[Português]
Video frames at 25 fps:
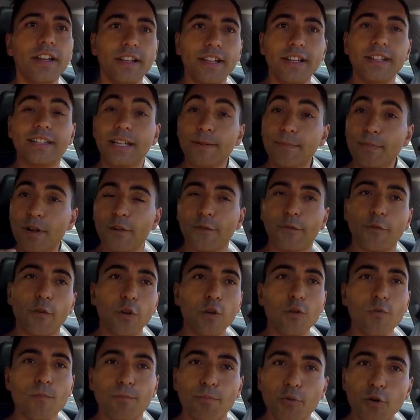e também
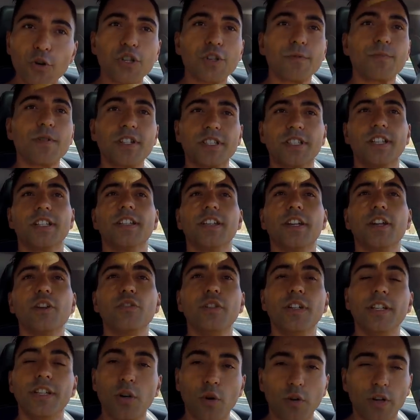foi um puxo bastante reunido.